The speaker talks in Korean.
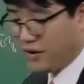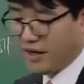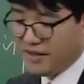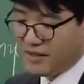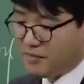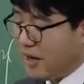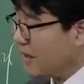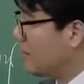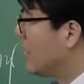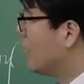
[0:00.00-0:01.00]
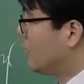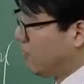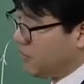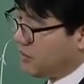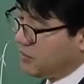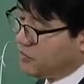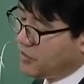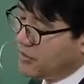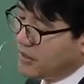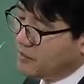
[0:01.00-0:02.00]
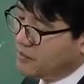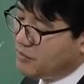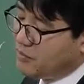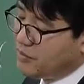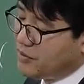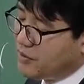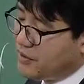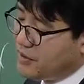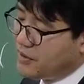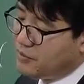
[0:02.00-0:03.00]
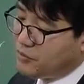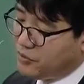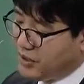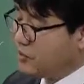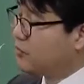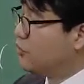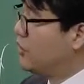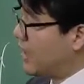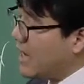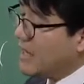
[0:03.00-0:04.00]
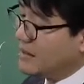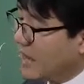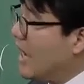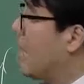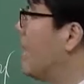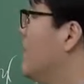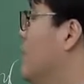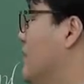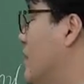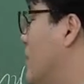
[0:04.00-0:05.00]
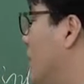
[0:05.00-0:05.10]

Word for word: 들어가야 되지만 요건 검토에 대한 부분들을 구체적으로 묻지 않았다라고